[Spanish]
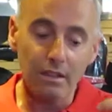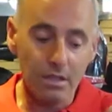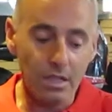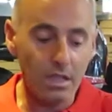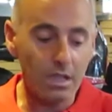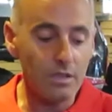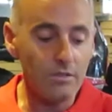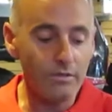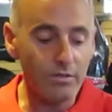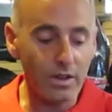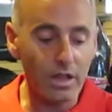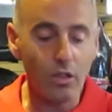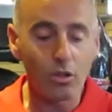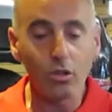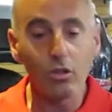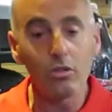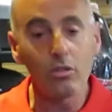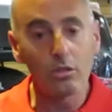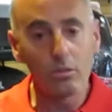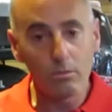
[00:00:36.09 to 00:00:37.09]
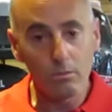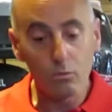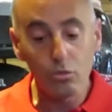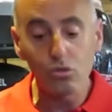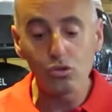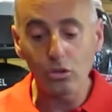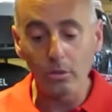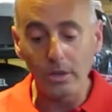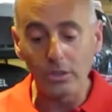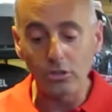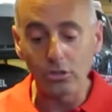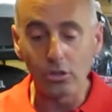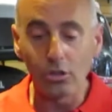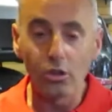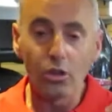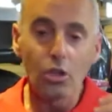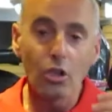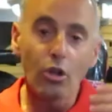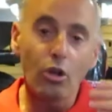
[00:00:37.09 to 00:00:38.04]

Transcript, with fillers: de inflado mucho mayor.